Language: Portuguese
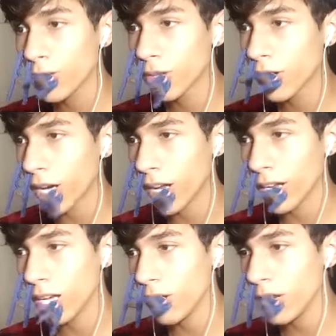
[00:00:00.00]
de jogo, cara,
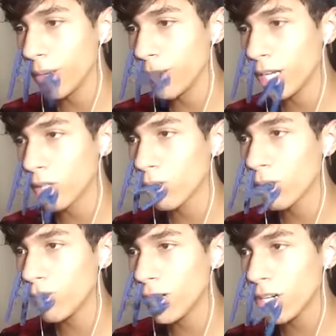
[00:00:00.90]
ele, ele, é, ele é
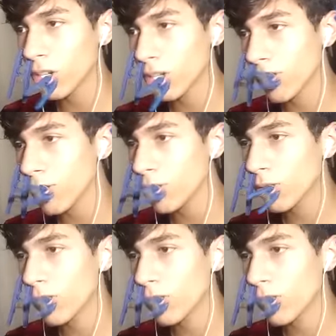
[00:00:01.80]
tudo invertido, então é muito